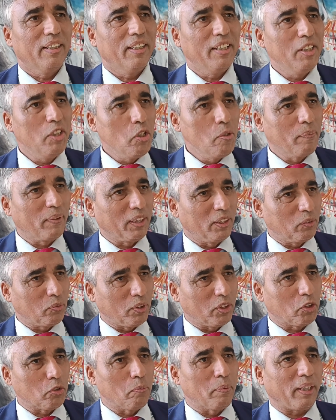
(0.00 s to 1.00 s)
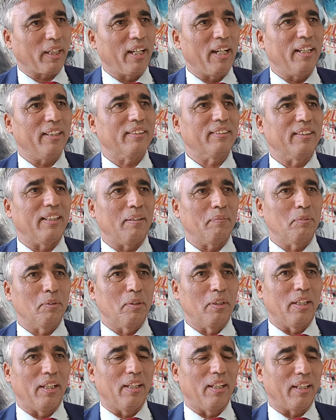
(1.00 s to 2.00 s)
اليوم كنتواجدوا بقاعة
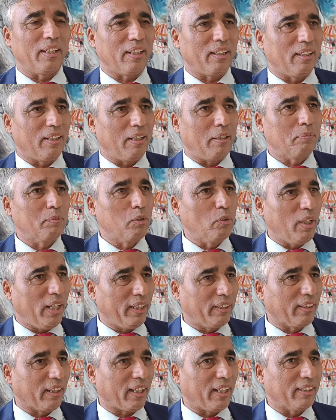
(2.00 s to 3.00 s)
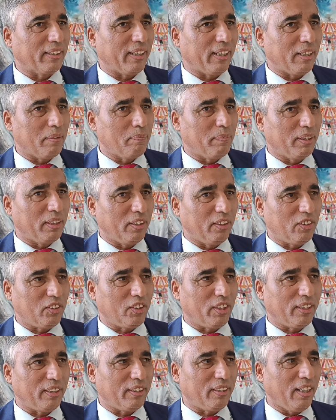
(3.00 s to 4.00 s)
عبد عبد الواحد القادري بمدينة
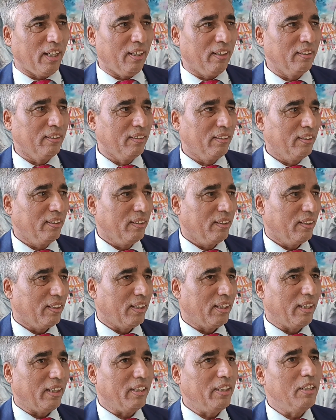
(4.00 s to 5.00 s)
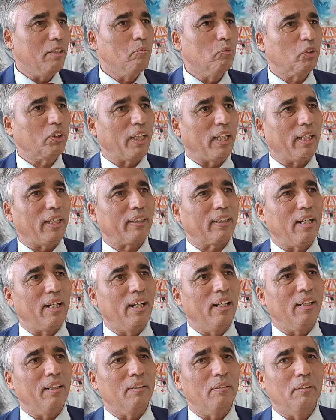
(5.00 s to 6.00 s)
الجديدة آه،
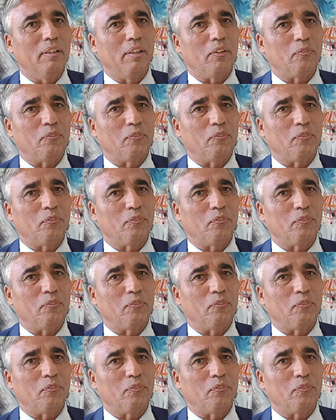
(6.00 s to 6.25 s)
للمشاركة آه،